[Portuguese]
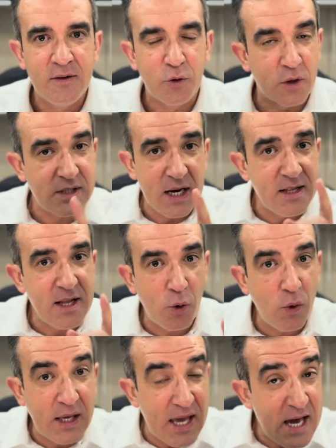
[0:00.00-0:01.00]
Então, se lhe
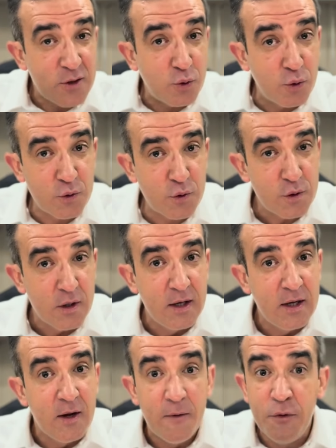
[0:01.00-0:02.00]
digo que estes
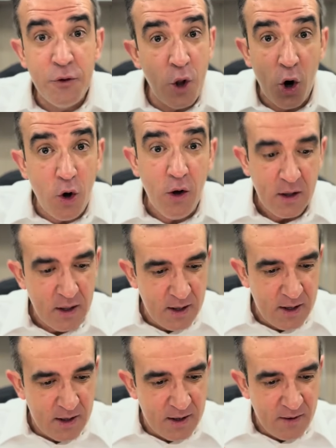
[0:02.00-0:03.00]

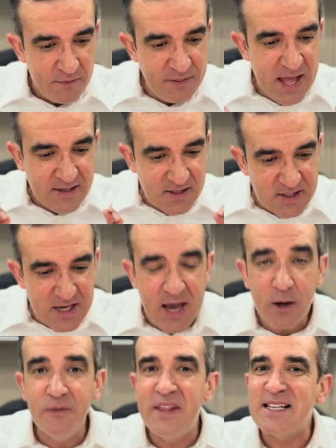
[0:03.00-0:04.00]
não
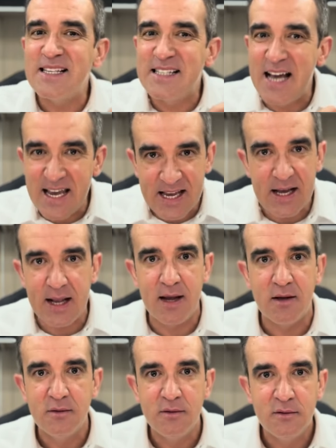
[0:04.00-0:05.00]
nasceram de sangue,